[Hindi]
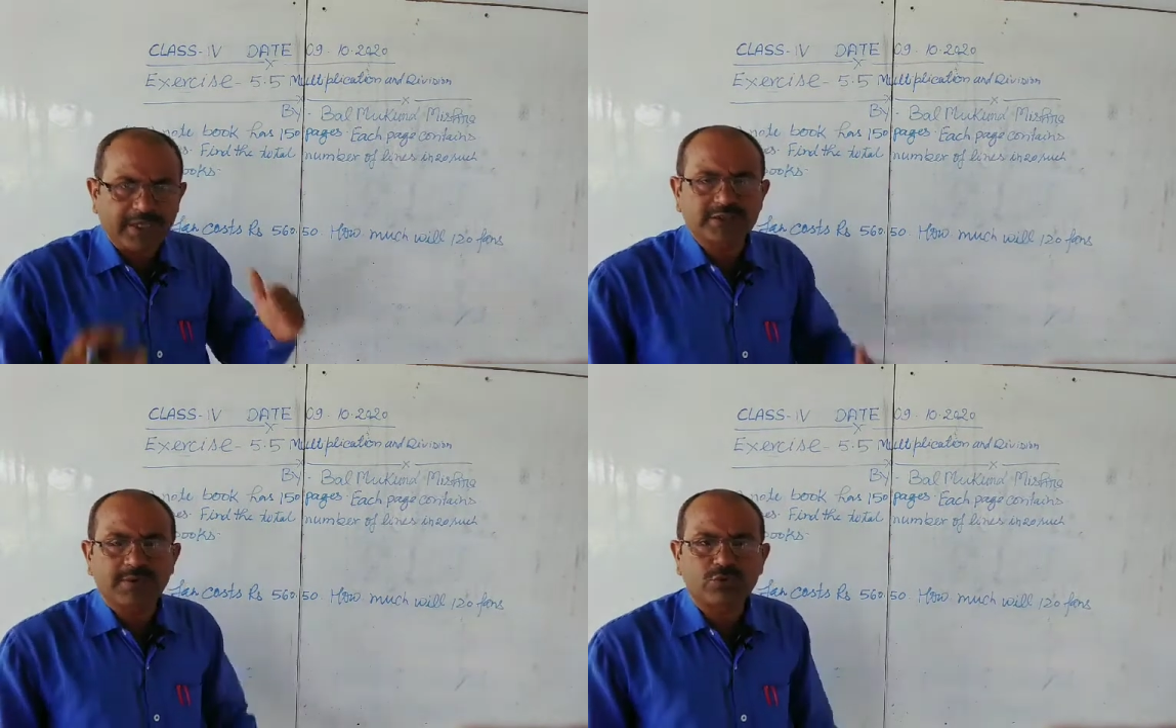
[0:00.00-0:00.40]

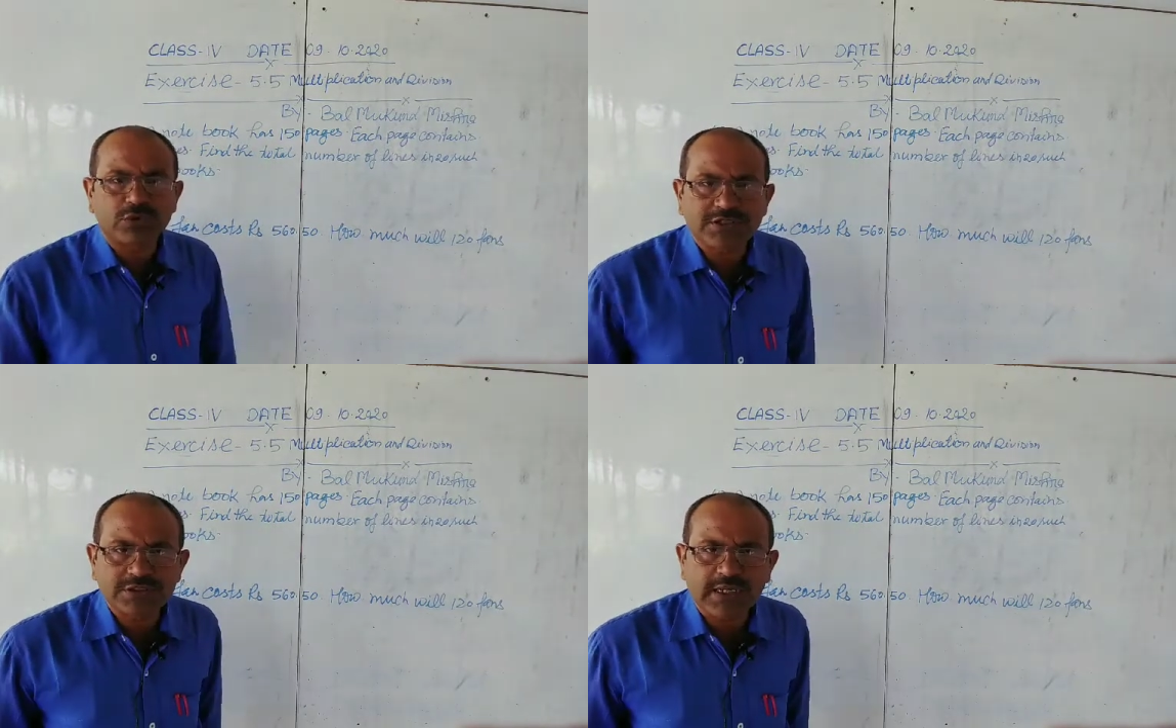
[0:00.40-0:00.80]
पेज में कुल
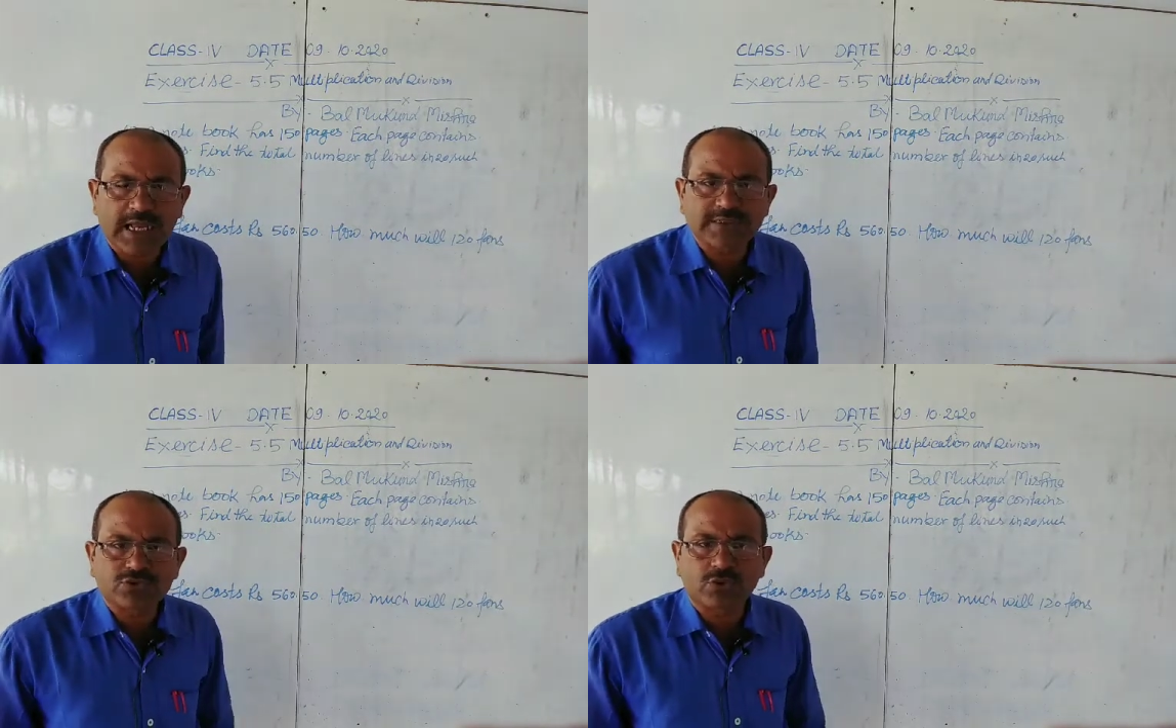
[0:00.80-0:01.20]
कितनी
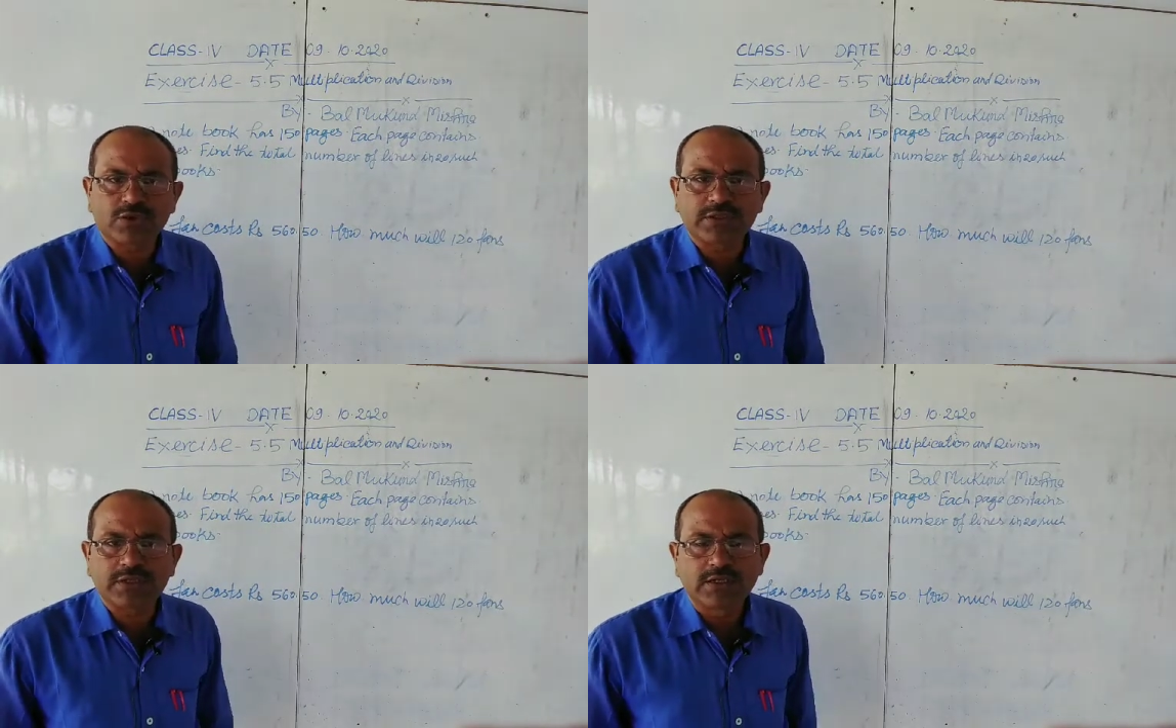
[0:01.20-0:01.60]
लाइंस
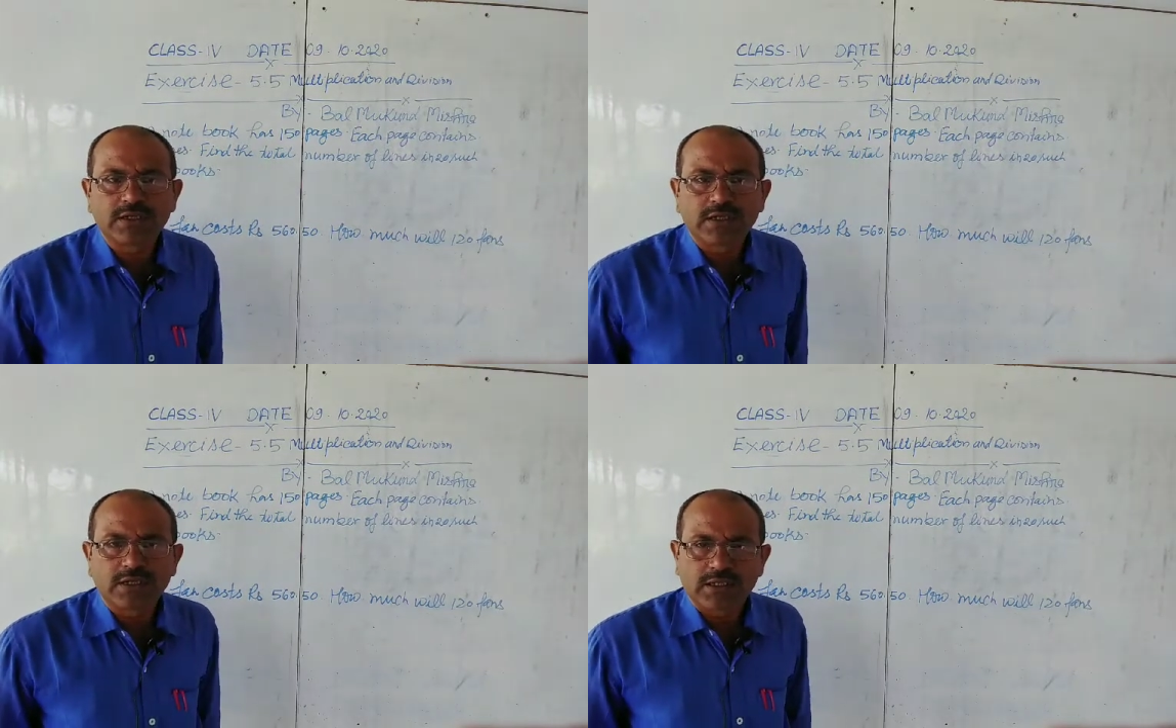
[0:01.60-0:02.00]
होंगी
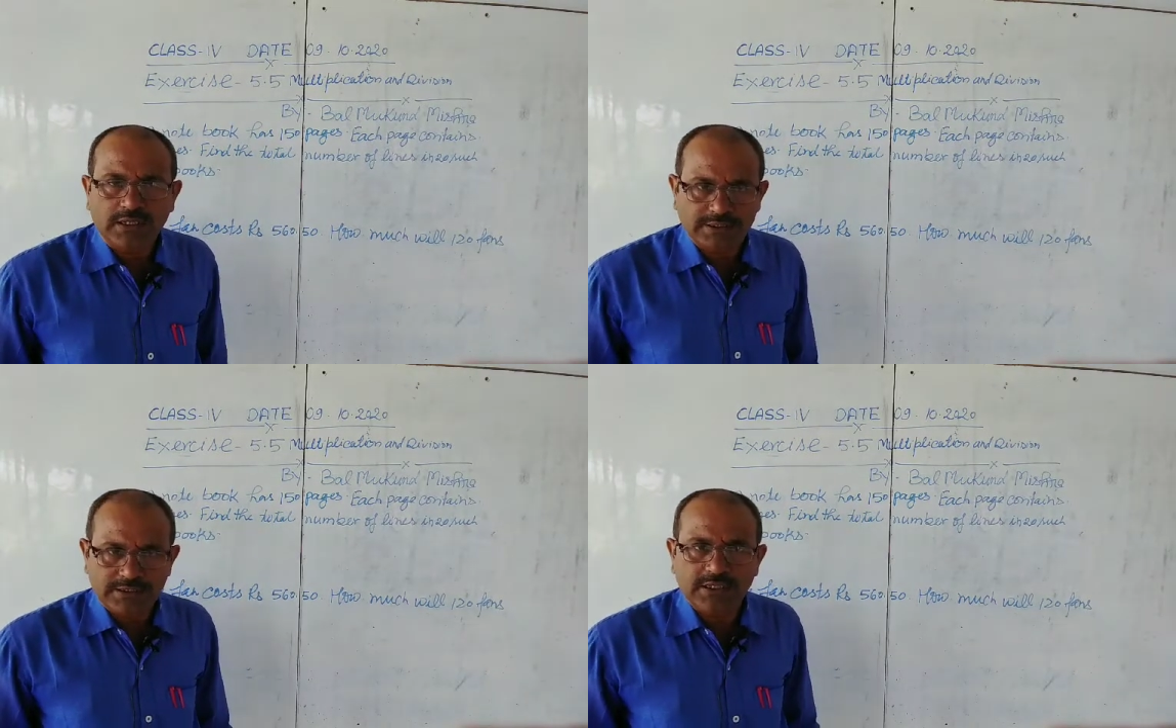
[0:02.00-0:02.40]

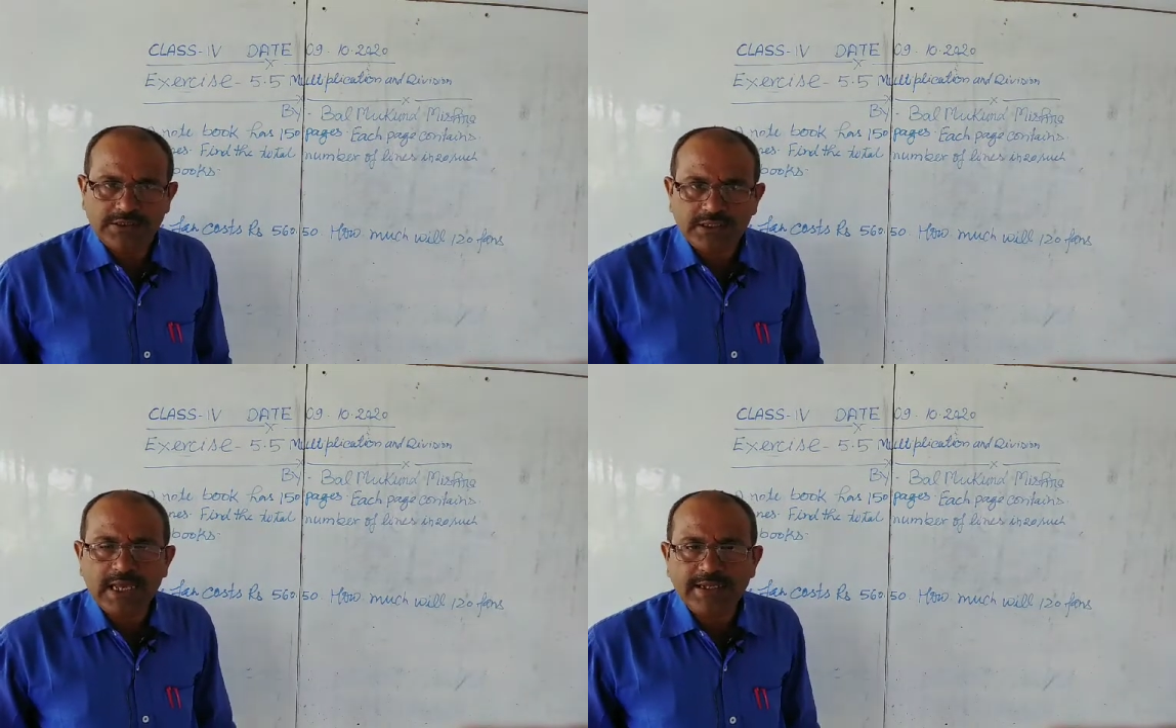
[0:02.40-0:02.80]
यानी
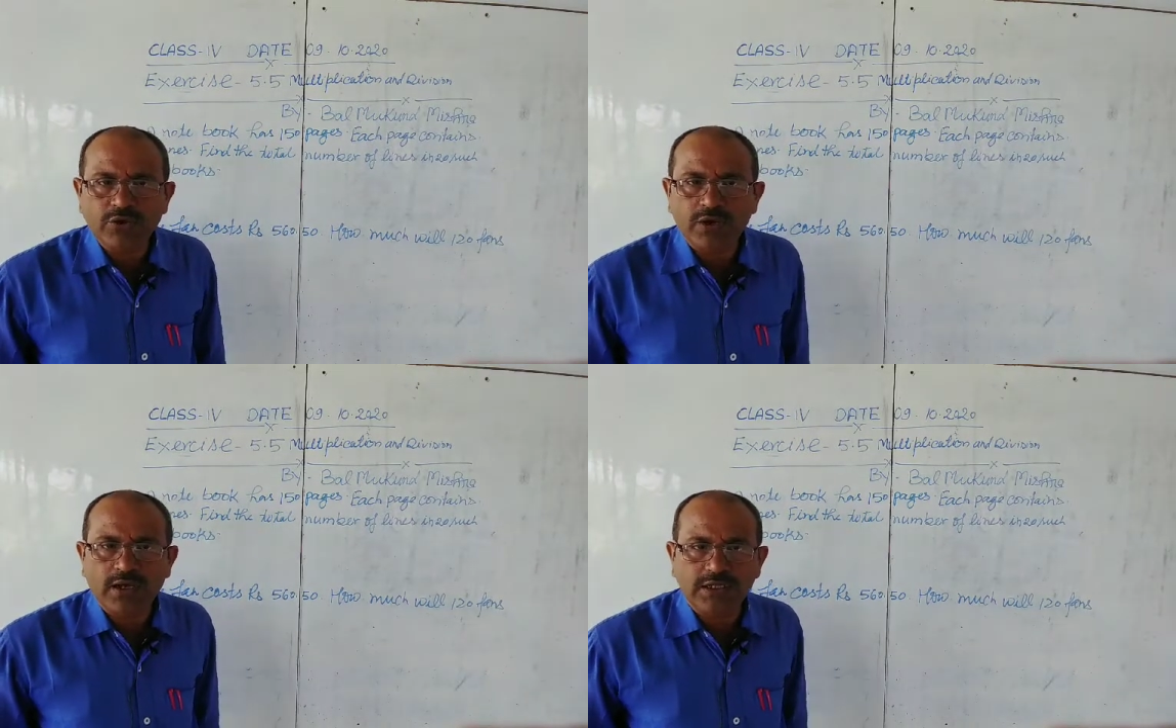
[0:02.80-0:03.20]
अधिक लाइन
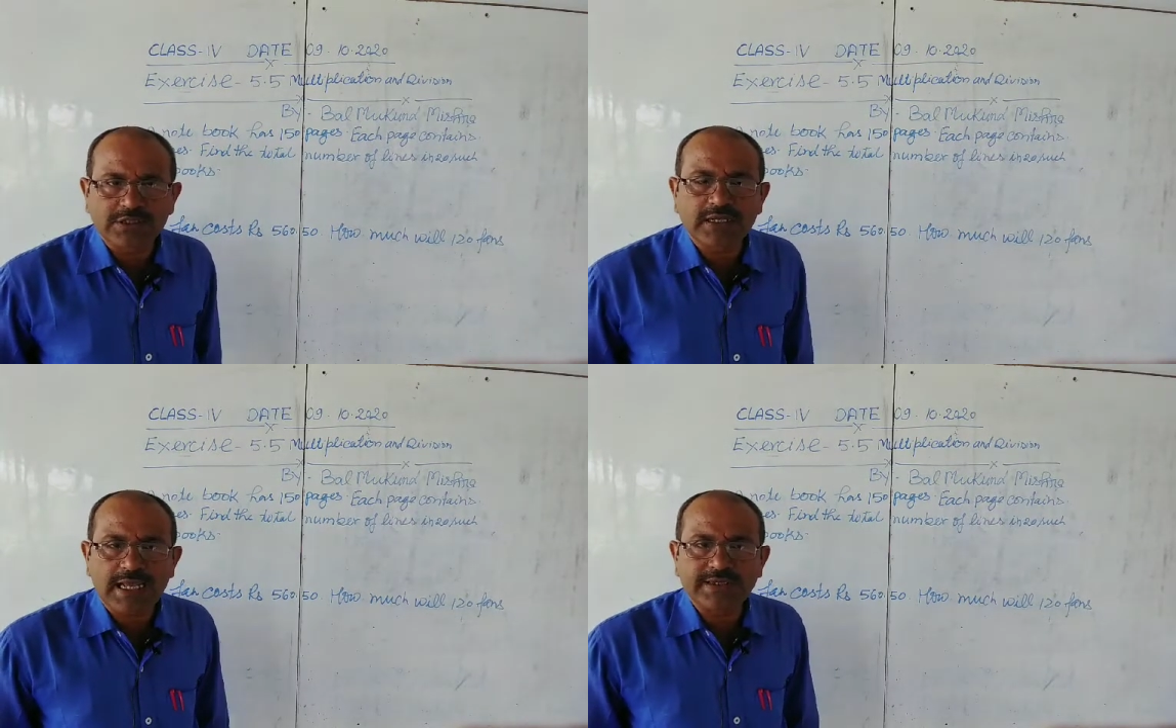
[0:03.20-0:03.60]
हो
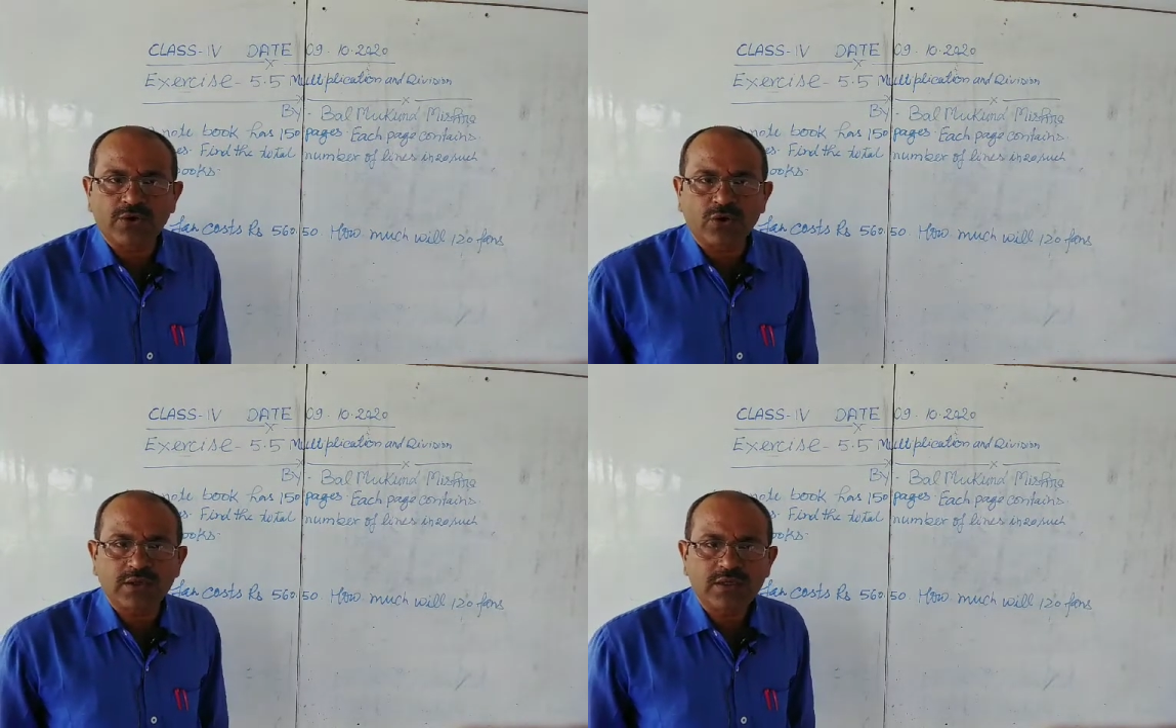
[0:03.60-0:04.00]
अधिक लाइनें
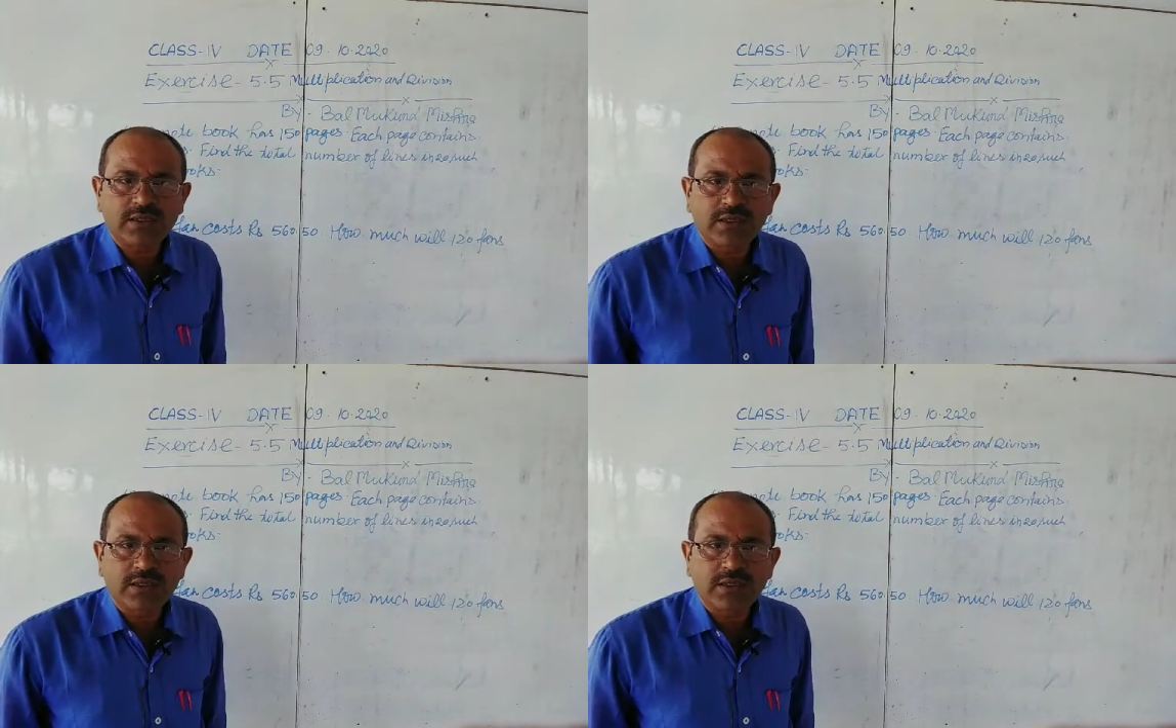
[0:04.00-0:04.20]
होंगी